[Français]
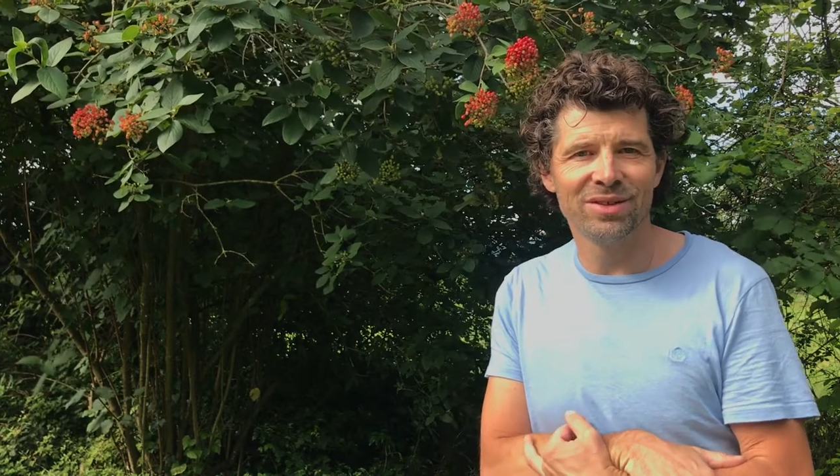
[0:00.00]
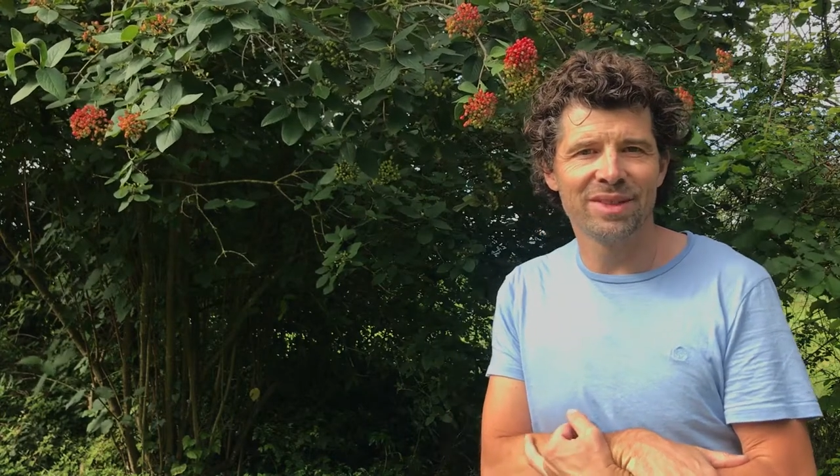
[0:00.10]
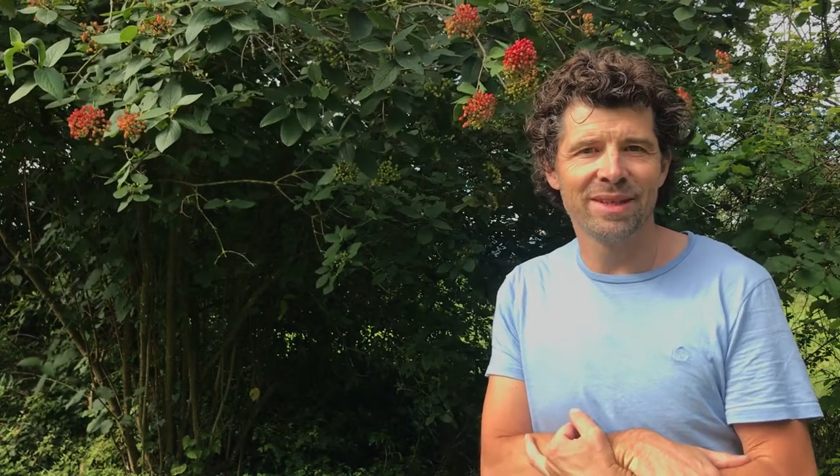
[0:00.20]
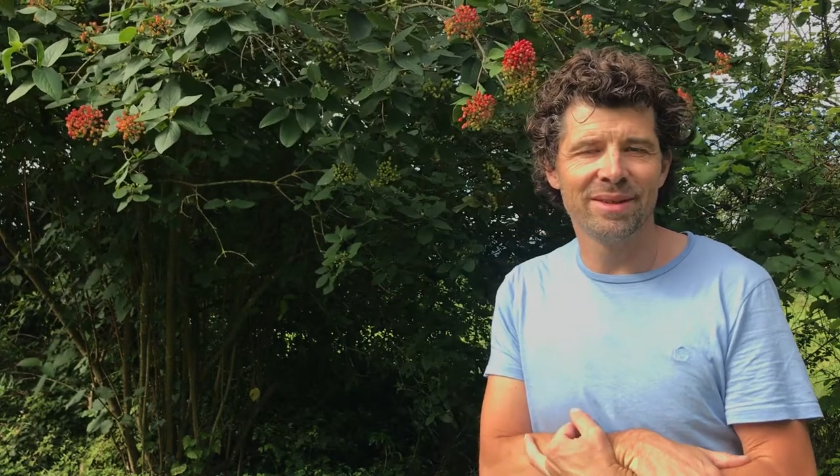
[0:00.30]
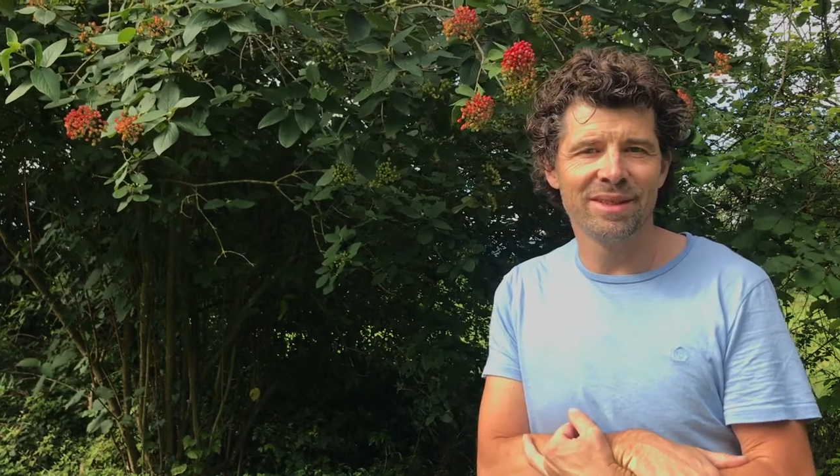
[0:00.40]

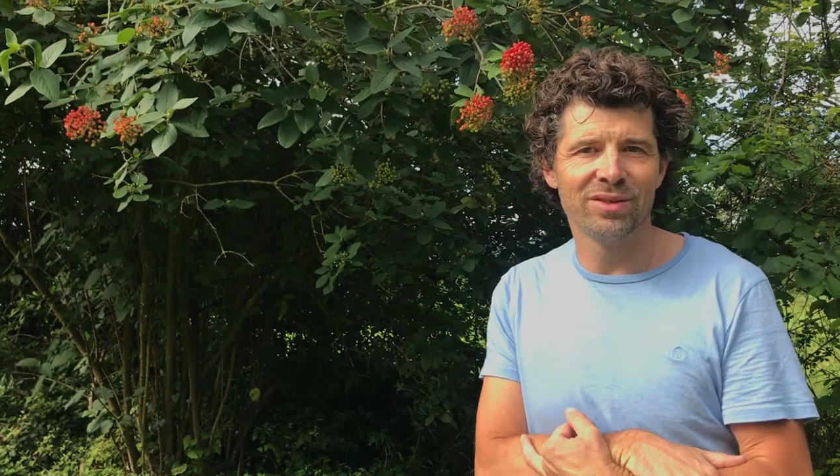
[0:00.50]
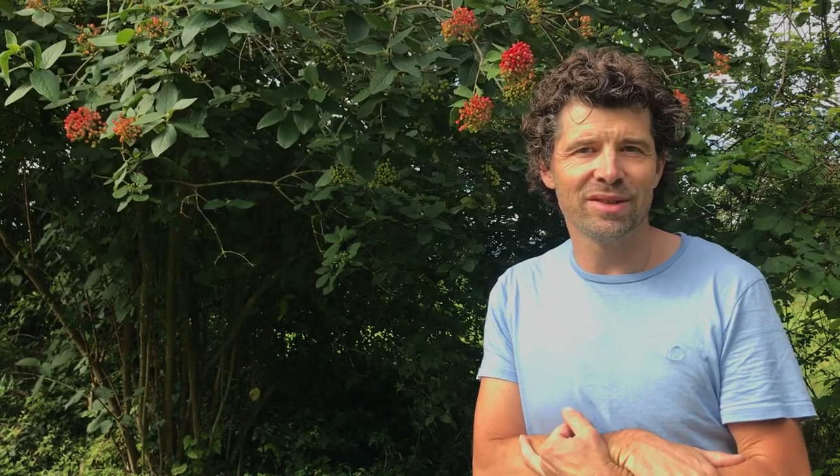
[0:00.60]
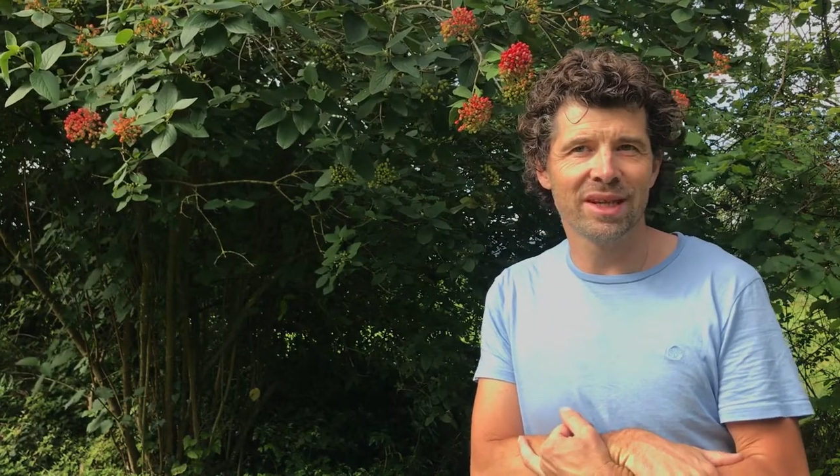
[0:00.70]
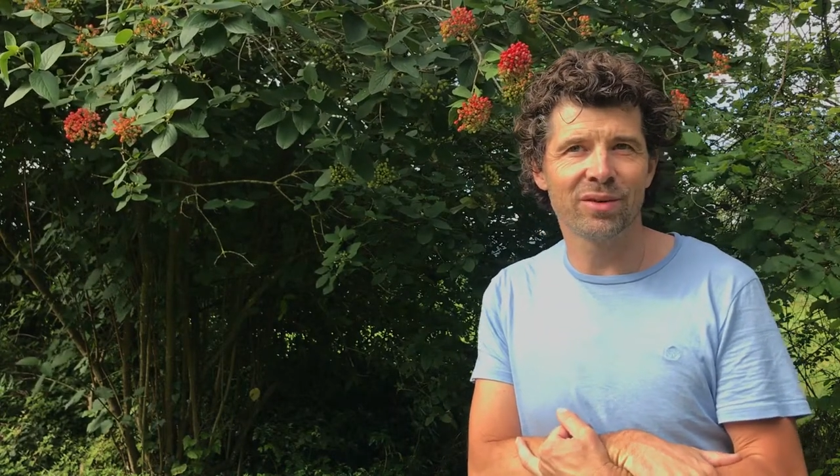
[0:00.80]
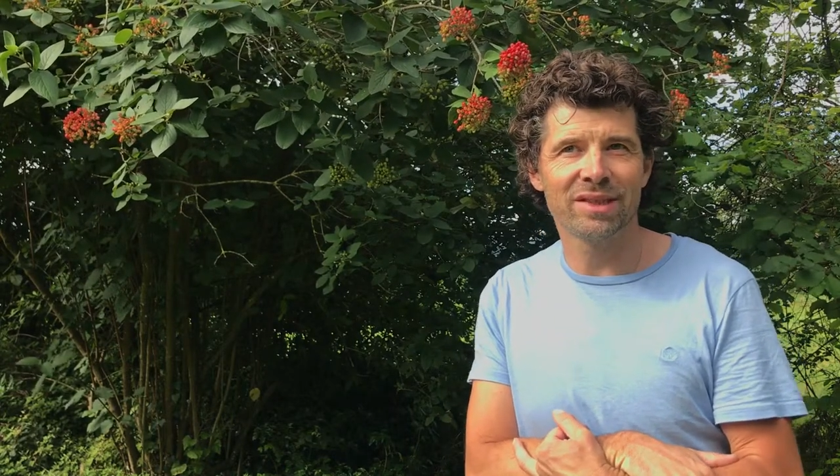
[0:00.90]
ces, de,
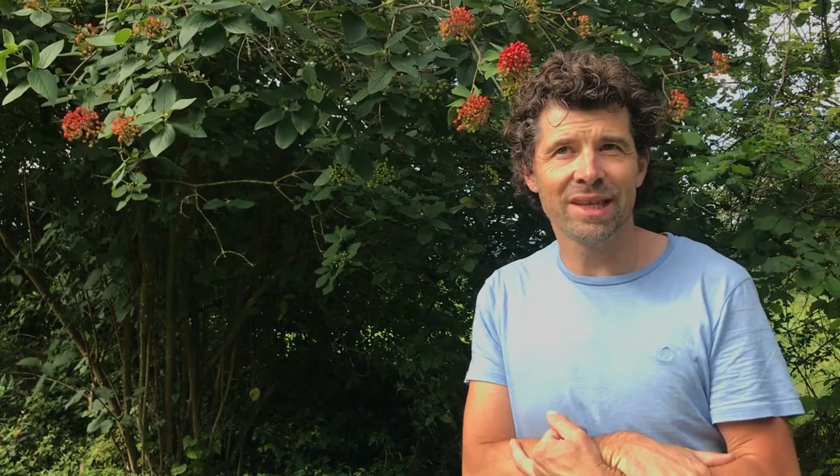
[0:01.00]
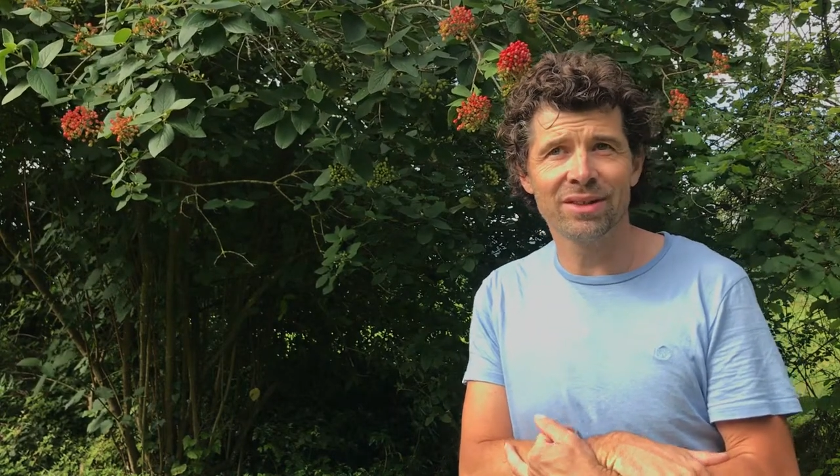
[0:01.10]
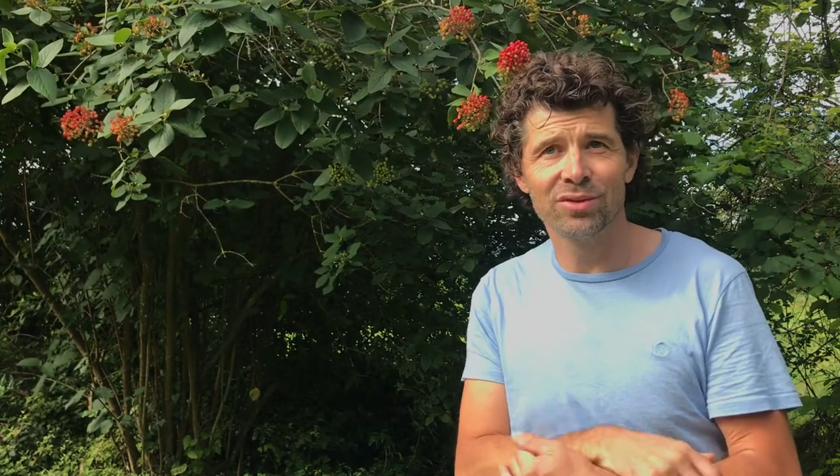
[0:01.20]
ces, recettes.